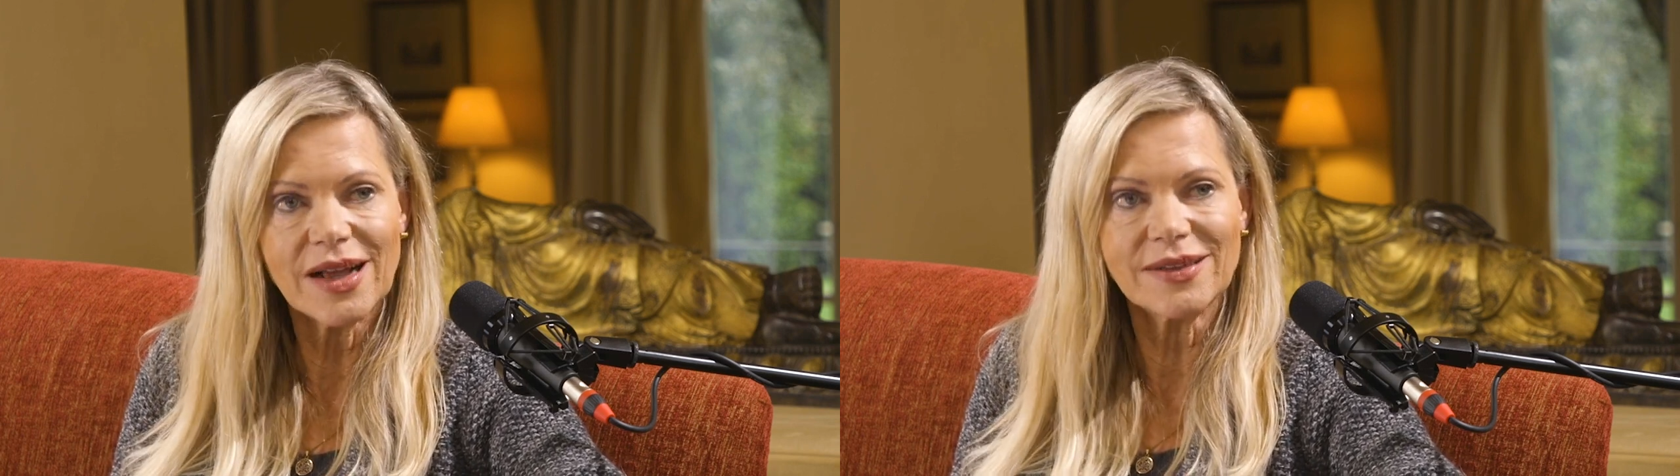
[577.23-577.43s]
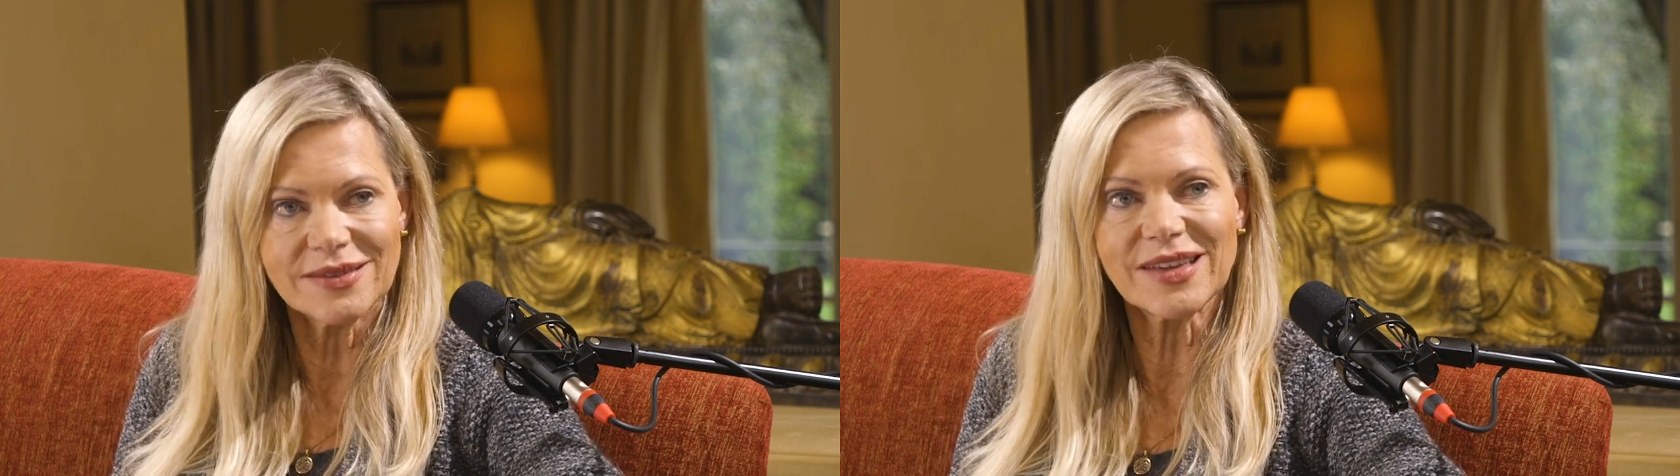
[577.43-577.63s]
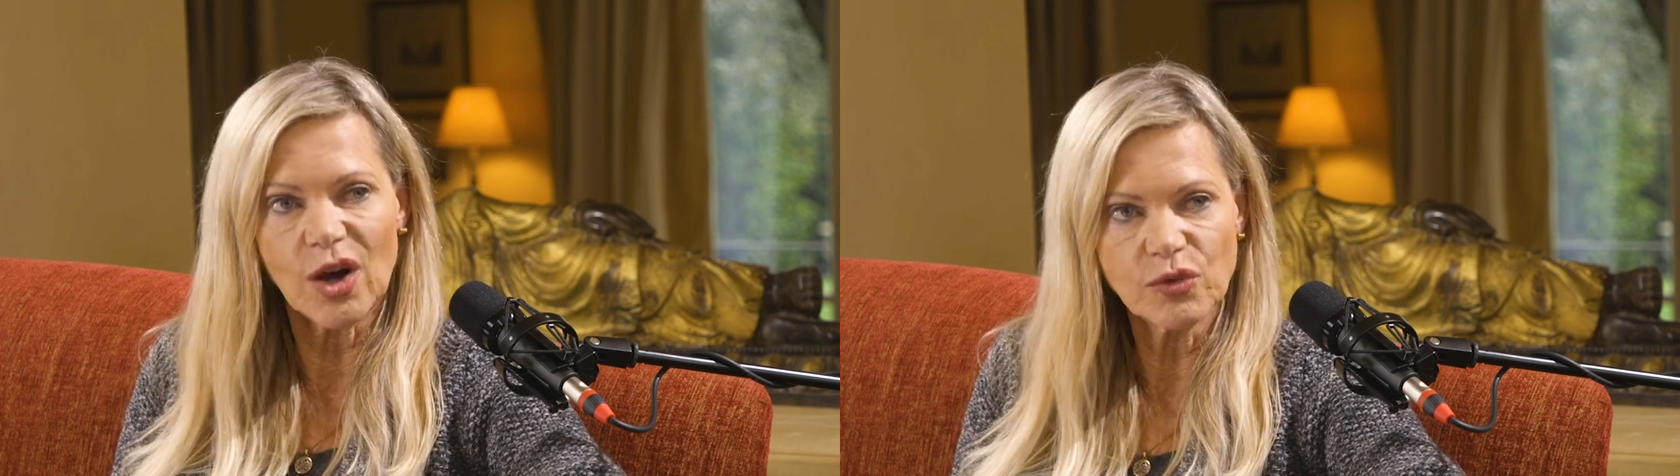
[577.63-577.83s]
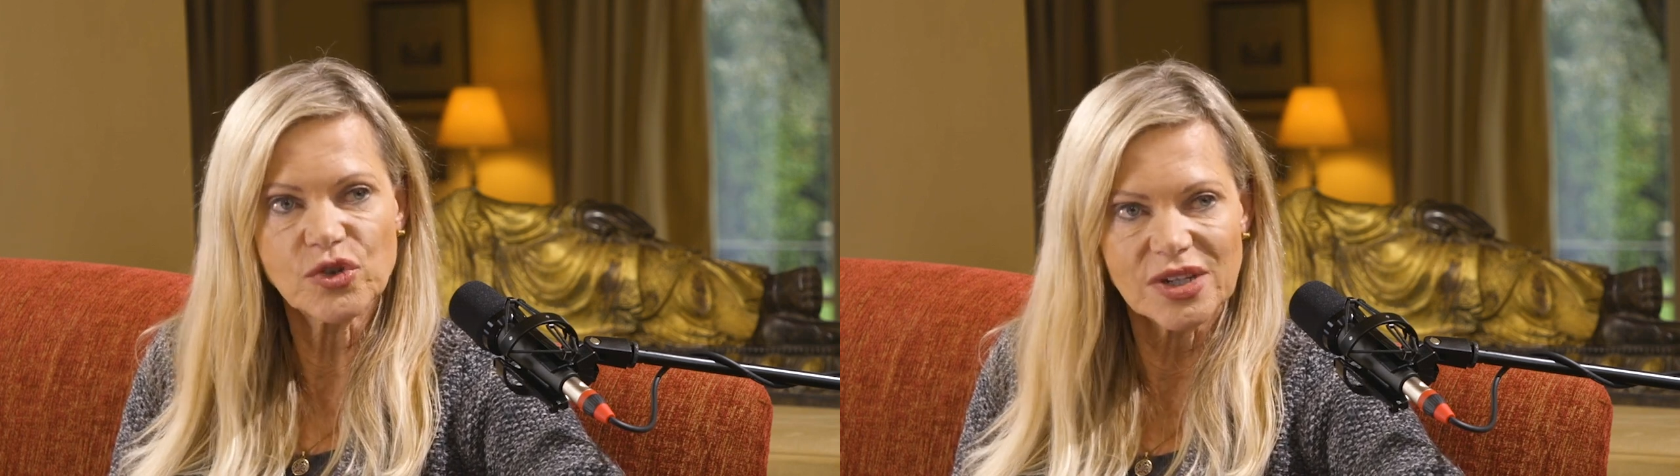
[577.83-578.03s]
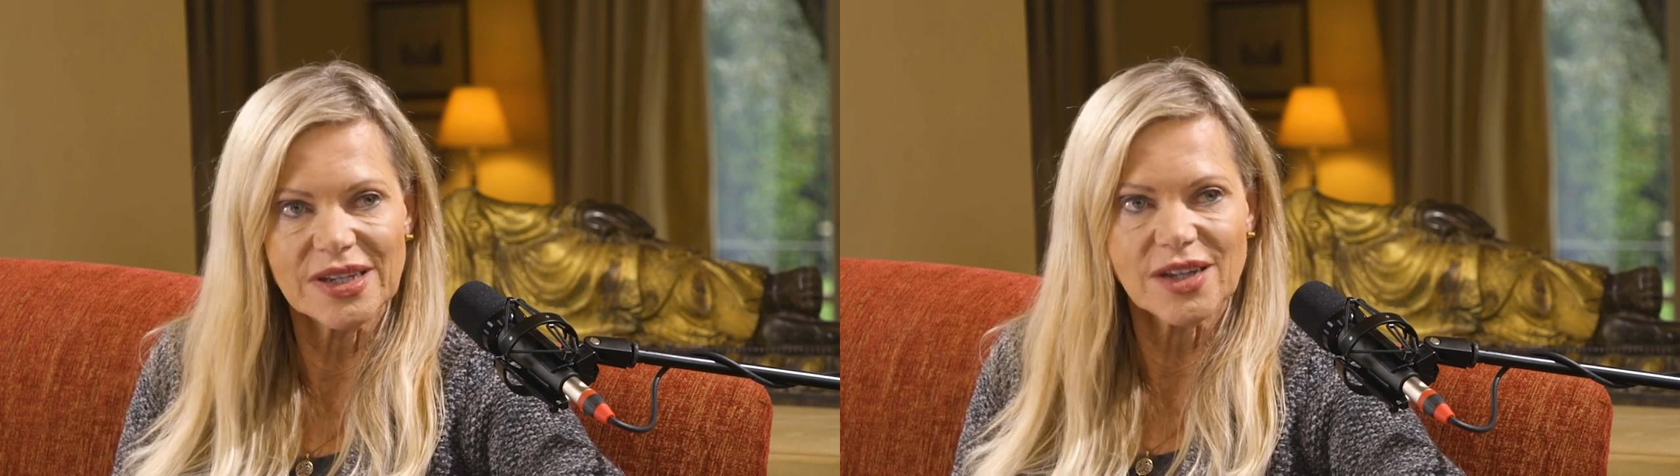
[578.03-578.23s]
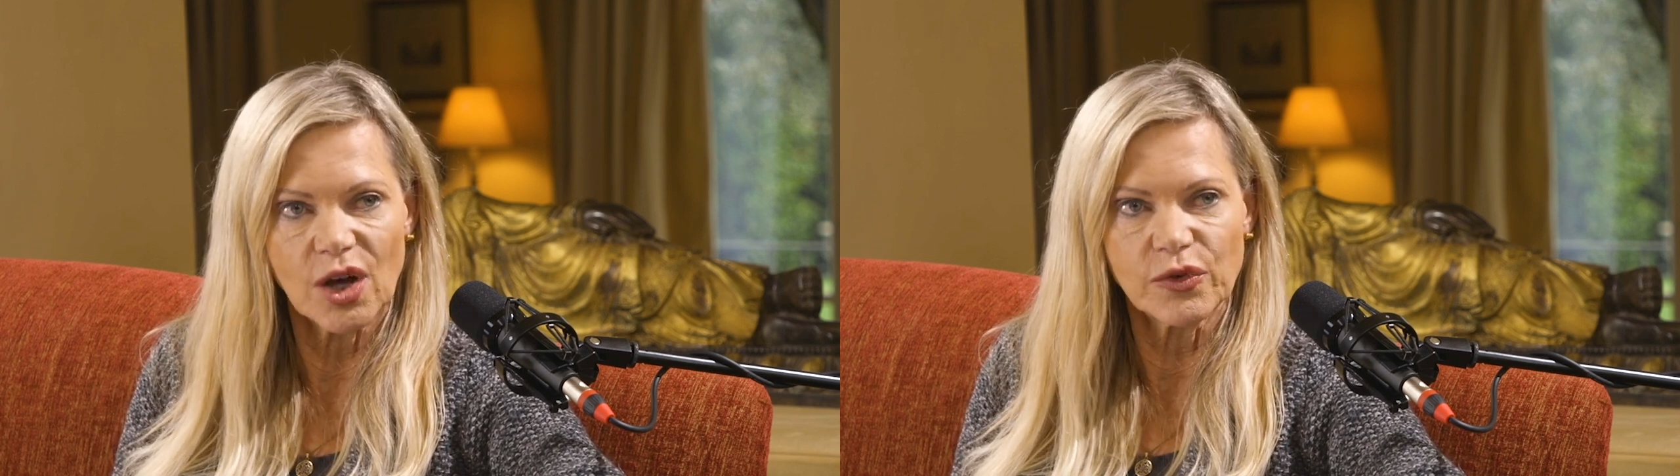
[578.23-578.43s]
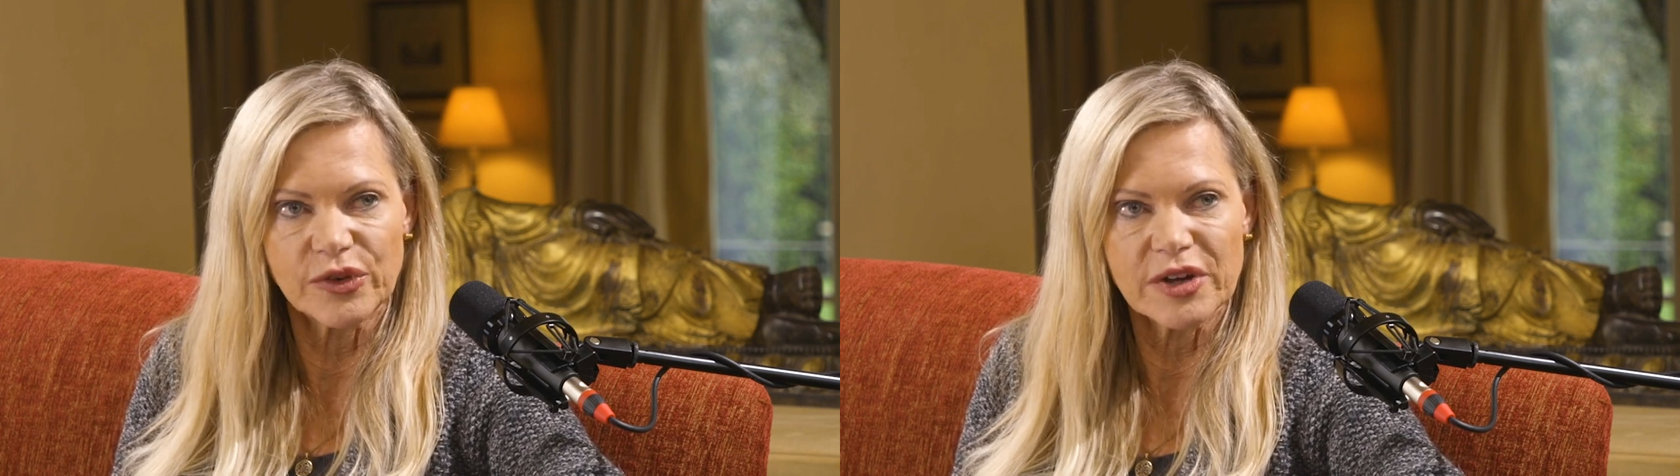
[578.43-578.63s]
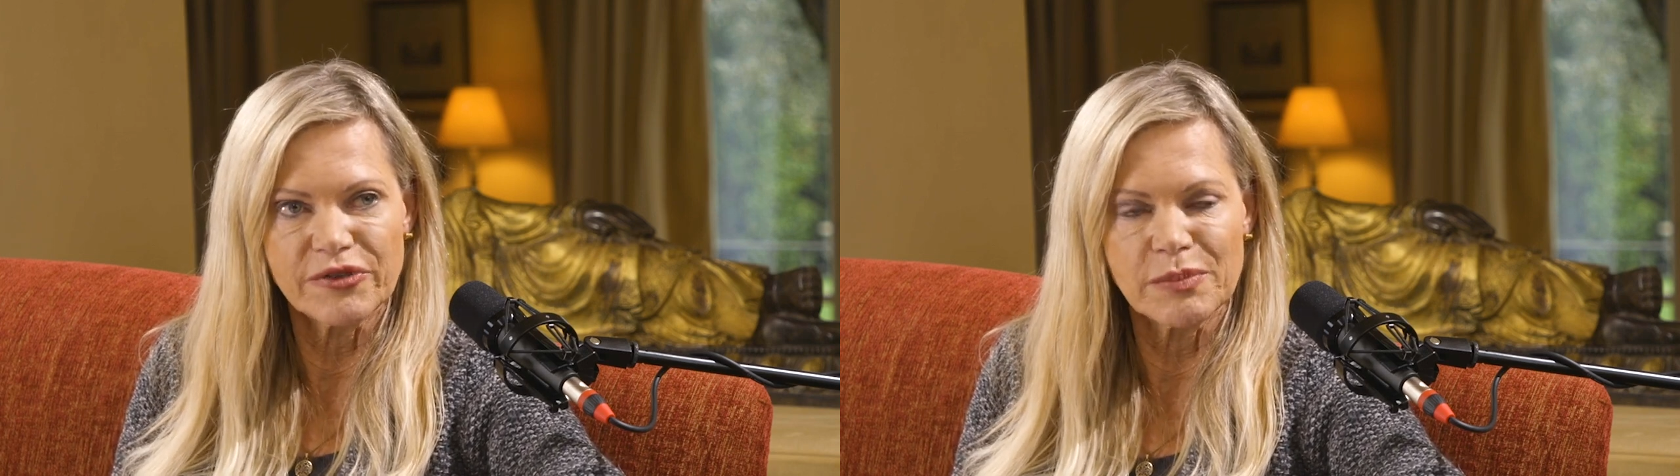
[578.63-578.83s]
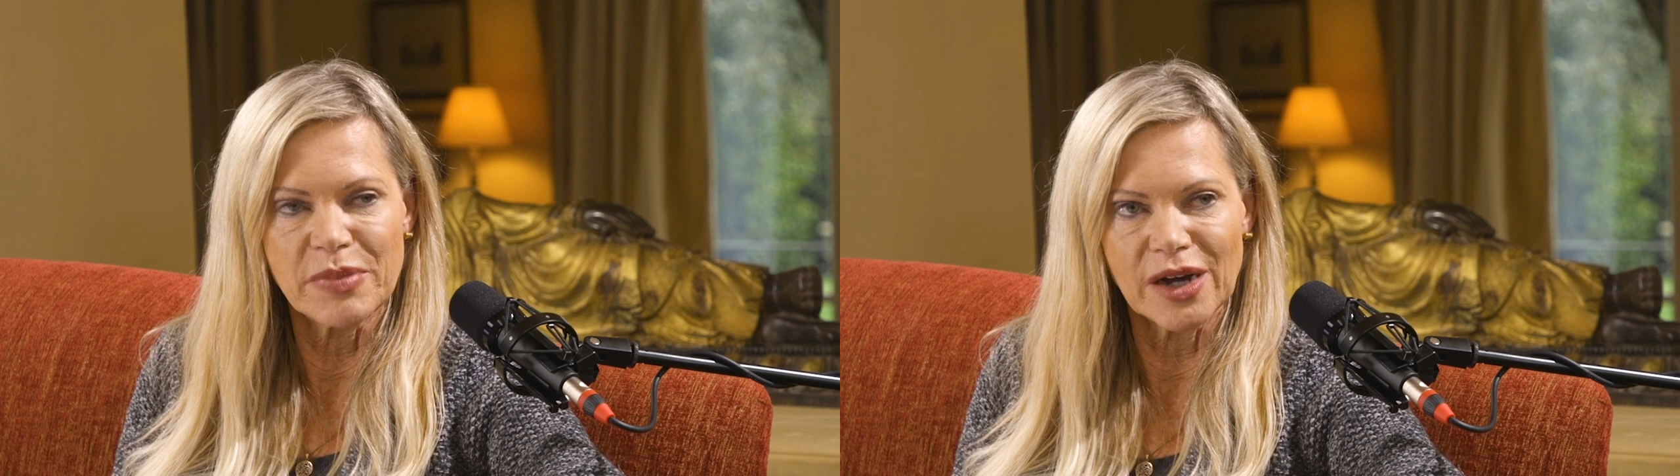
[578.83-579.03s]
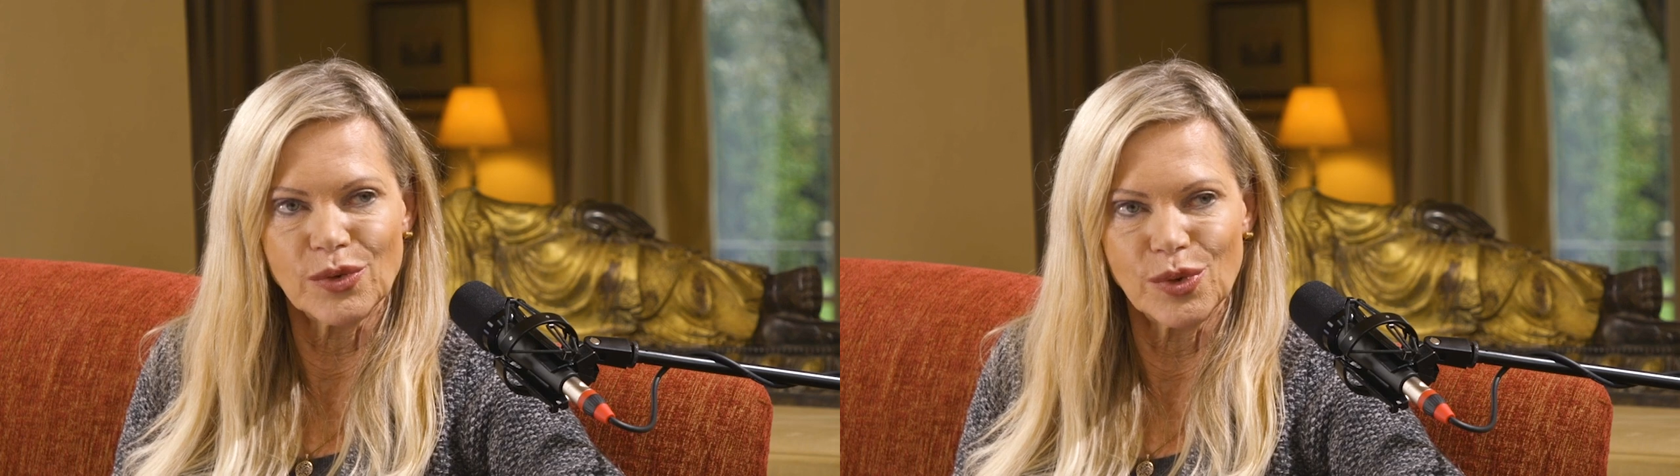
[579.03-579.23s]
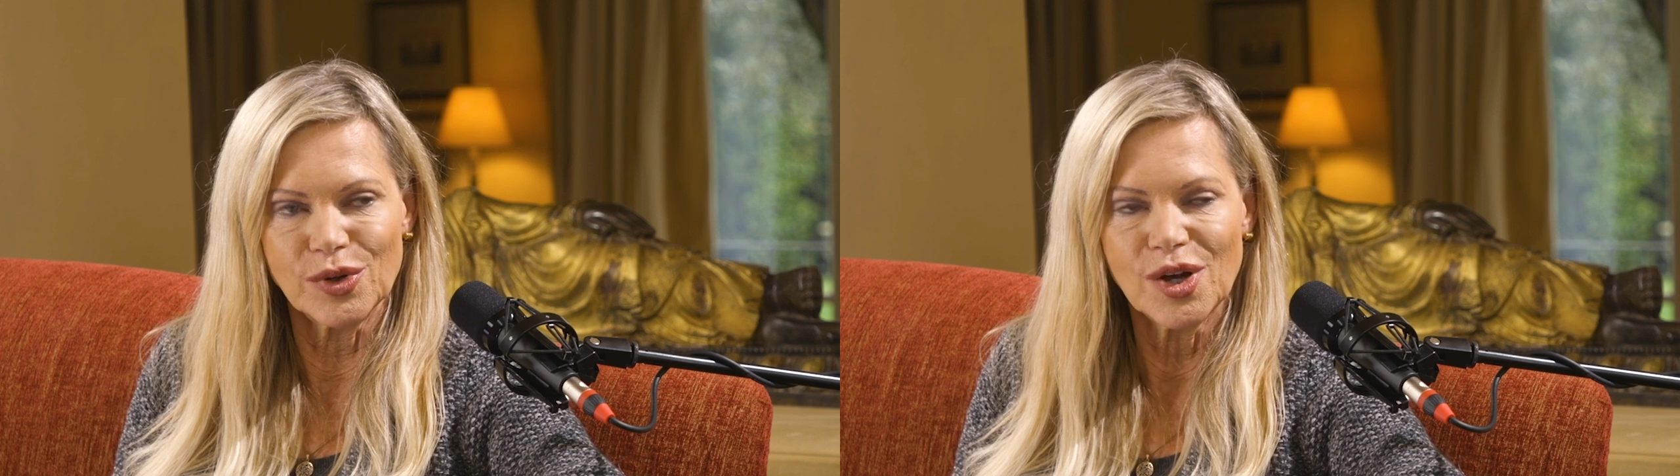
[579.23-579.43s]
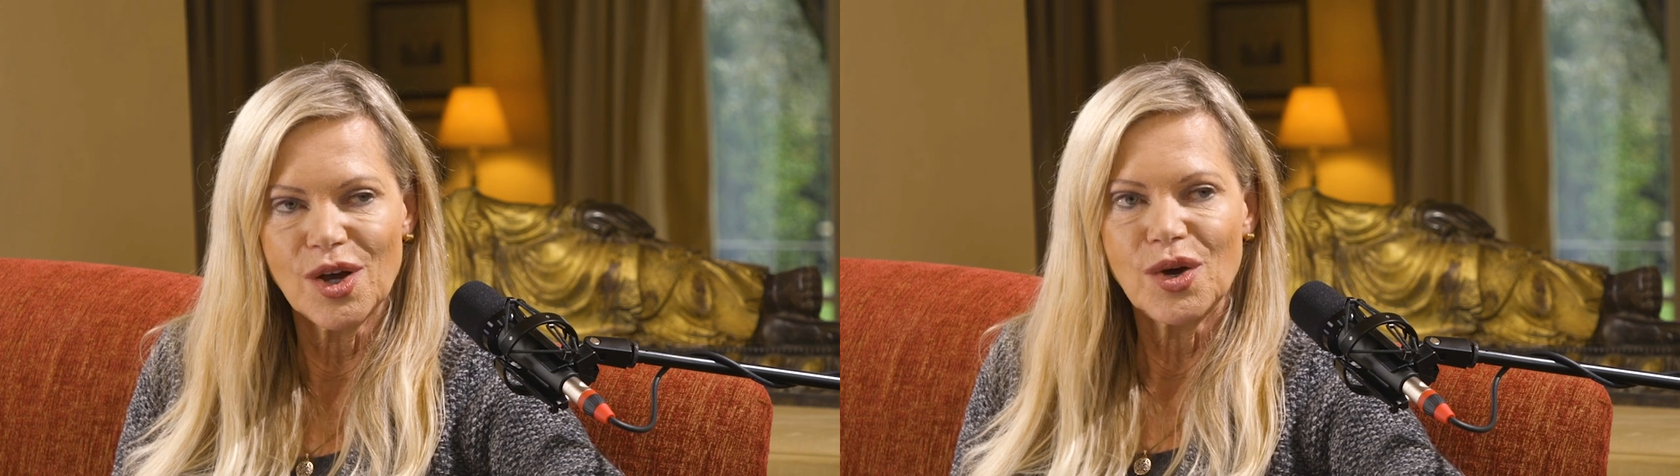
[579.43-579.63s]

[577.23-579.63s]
als draufsteht auf der Verpackung.